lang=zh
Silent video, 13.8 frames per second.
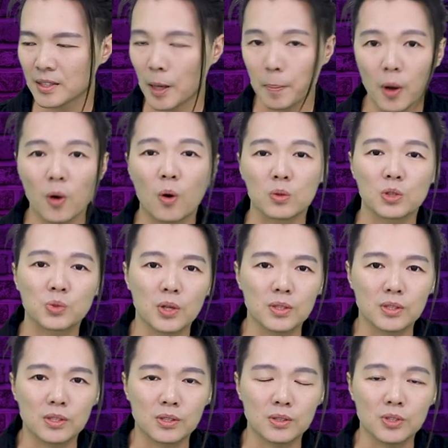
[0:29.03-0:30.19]
他爆红的专
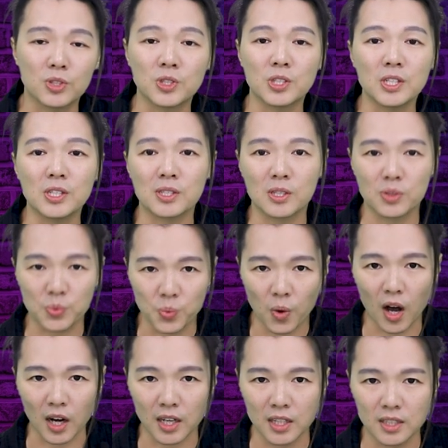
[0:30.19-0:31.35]
辑是《Jesus
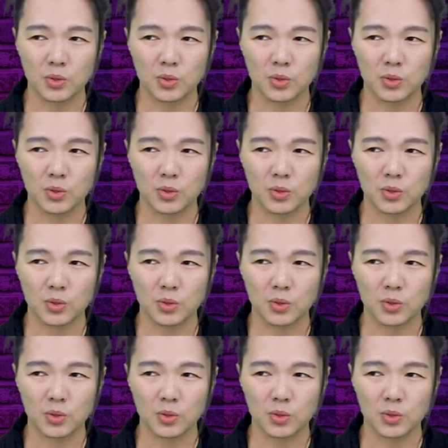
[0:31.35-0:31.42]
Walk》。